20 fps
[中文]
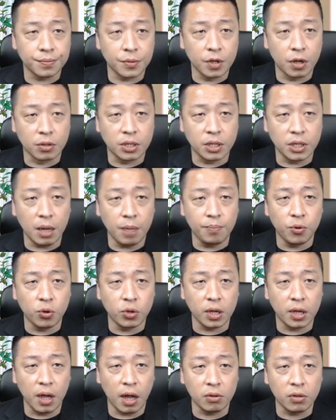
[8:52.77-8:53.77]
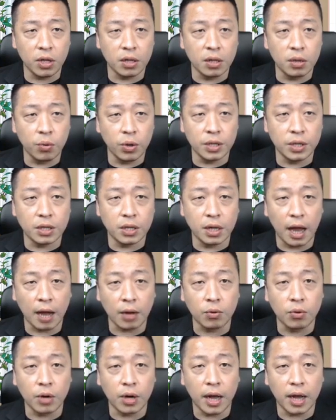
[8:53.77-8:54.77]
然后这一波的高点的位置拉
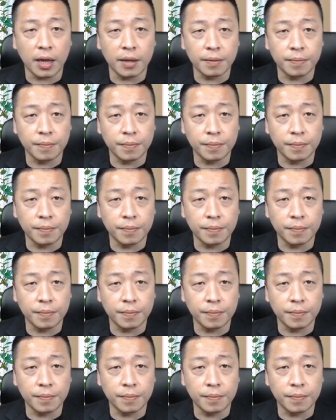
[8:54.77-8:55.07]
过来，